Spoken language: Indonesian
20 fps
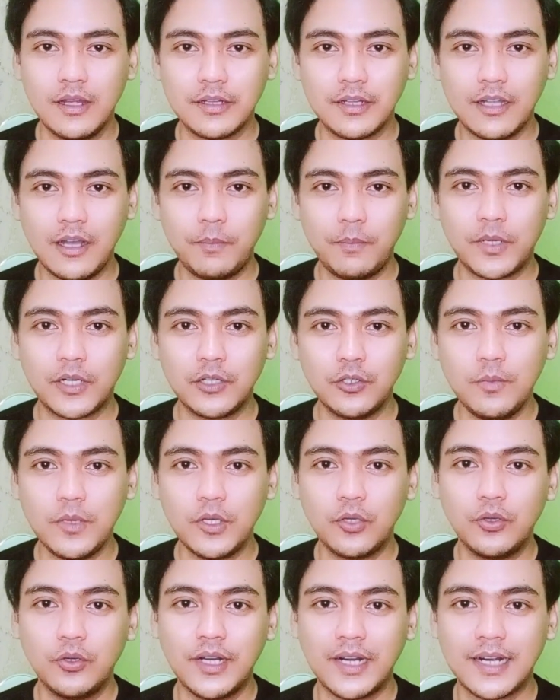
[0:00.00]
Gak perlu
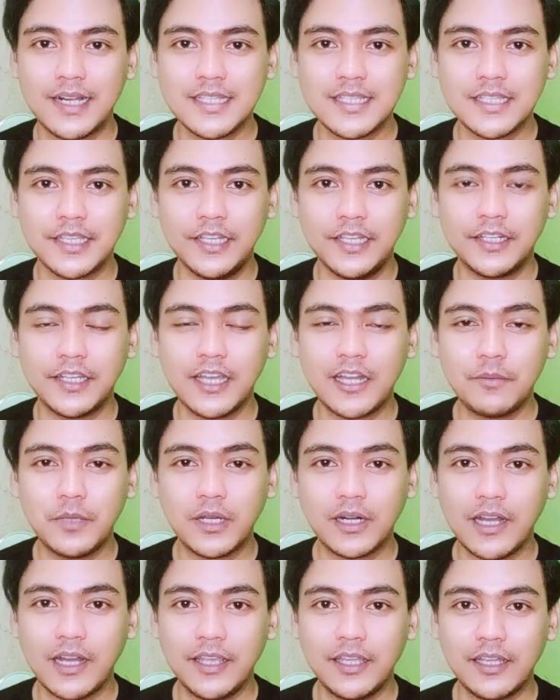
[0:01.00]
menggunakan skincare
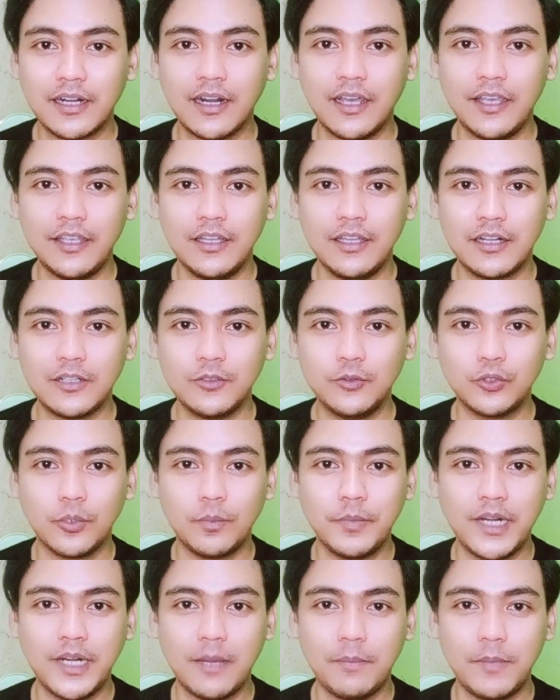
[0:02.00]
berlayer-layer
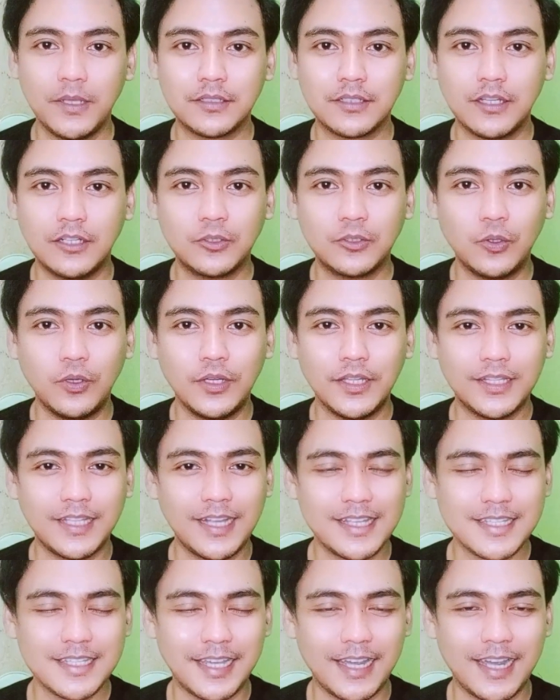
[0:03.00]
untuk mendapatkan kulit
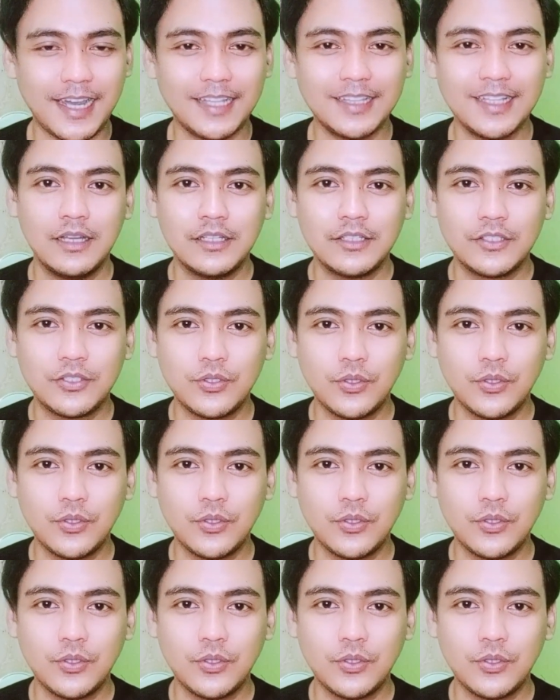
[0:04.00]
yang sehat,